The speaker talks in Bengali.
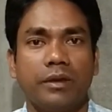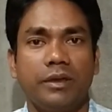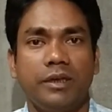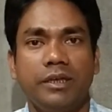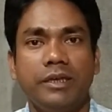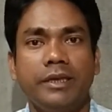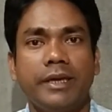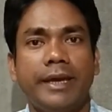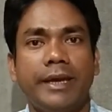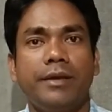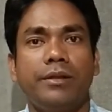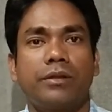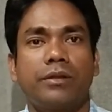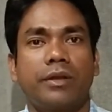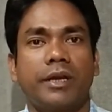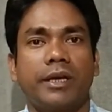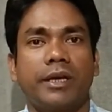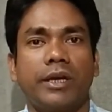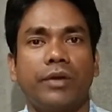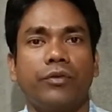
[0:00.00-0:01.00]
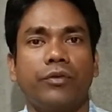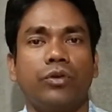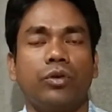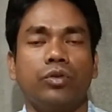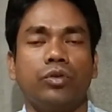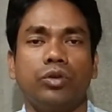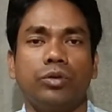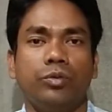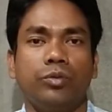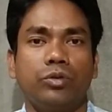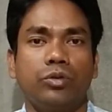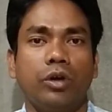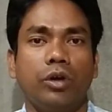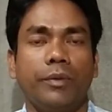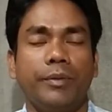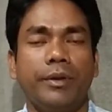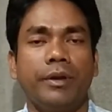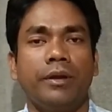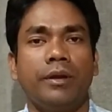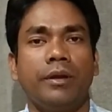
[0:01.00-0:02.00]
ডিএইচ ক্যাটাগরির অন্তর্ভুক্ত
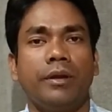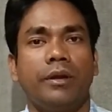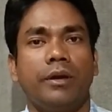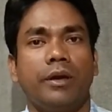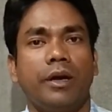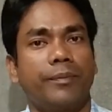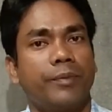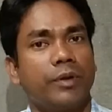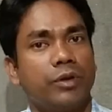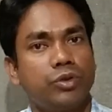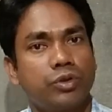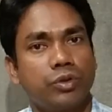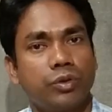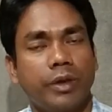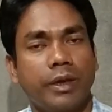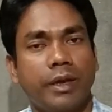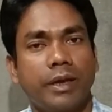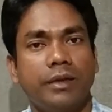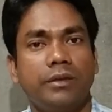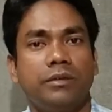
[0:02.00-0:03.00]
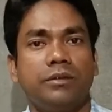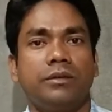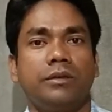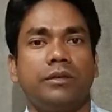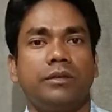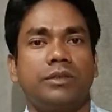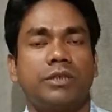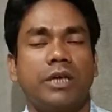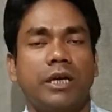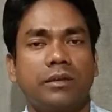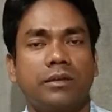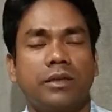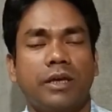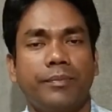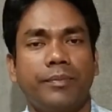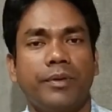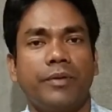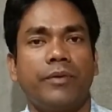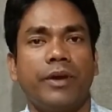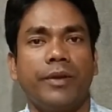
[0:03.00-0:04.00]
হবেন আপনার জন্য এখানে ছাড়
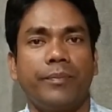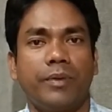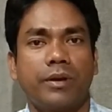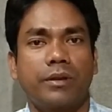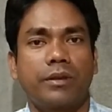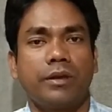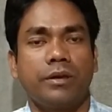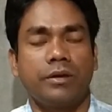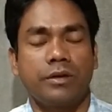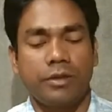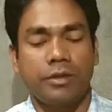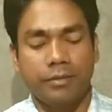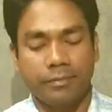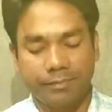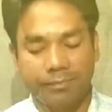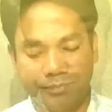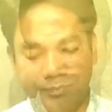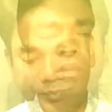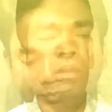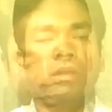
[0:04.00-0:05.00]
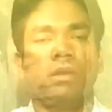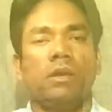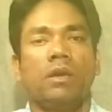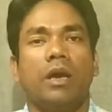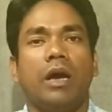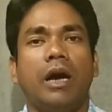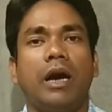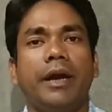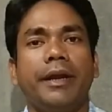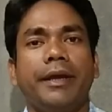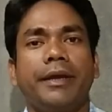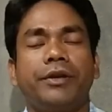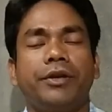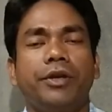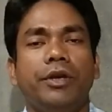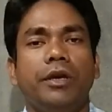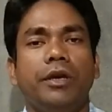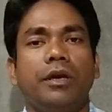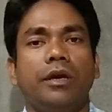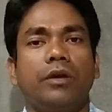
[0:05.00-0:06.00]
থাকবে ফাইভ পার্সেন্ট
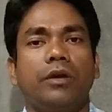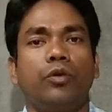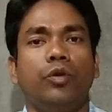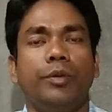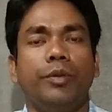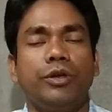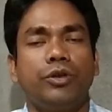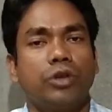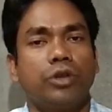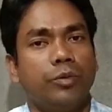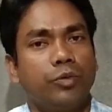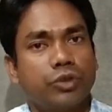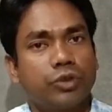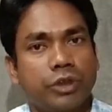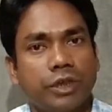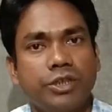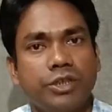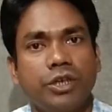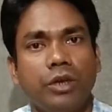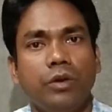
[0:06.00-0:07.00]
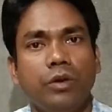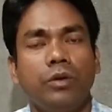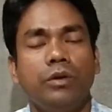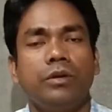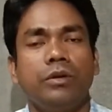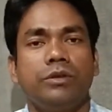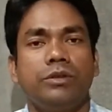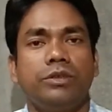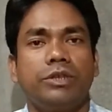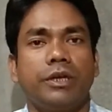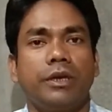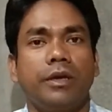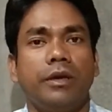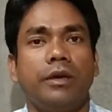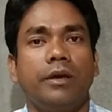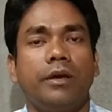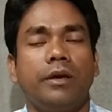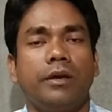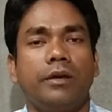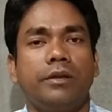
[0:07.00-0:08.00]
আরেকটি খুবই সমস্যা ছিল যে
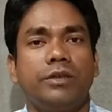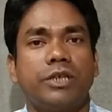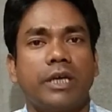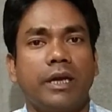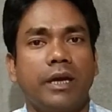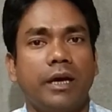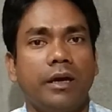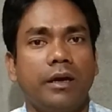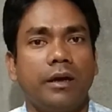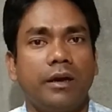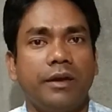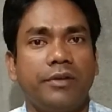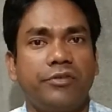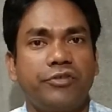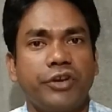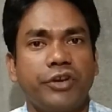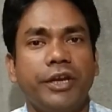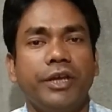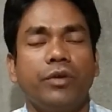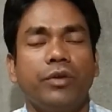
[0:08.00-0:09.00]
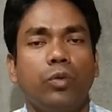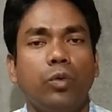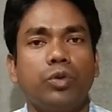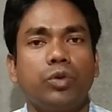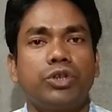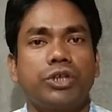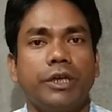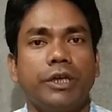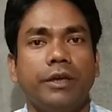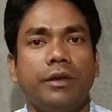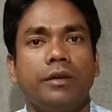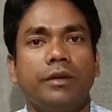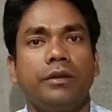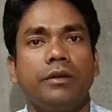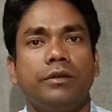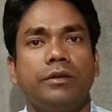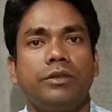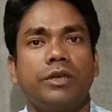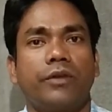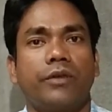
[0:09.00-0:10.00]
যারা ট্রেনিং করছেন
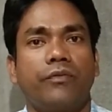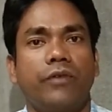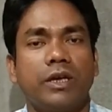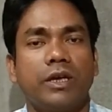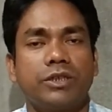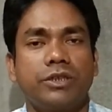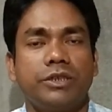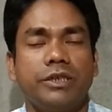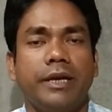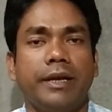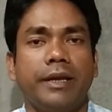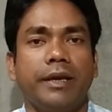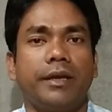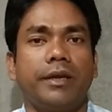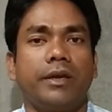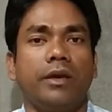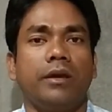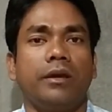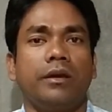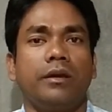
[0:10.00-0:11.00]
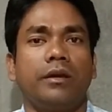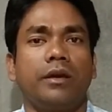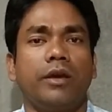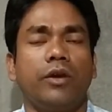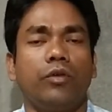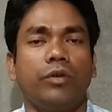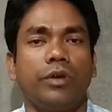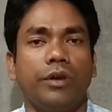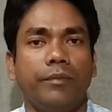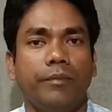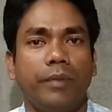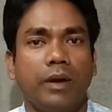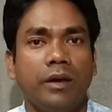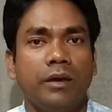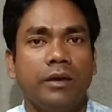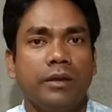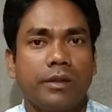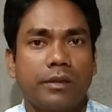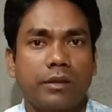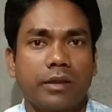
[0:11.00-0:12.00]
যারা ফার্স্ট ইয়ারে কেউ কিংবা
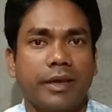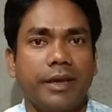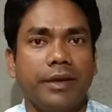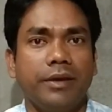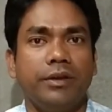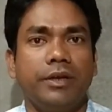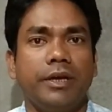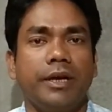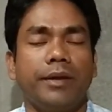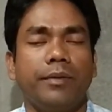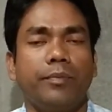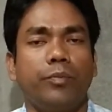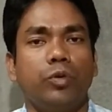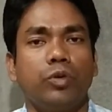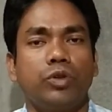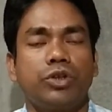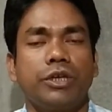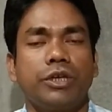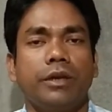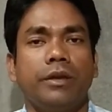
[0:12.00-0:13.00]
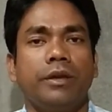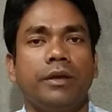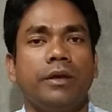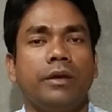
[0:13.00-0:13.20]
সেকেন্ড ইয়ারে পড়ছেন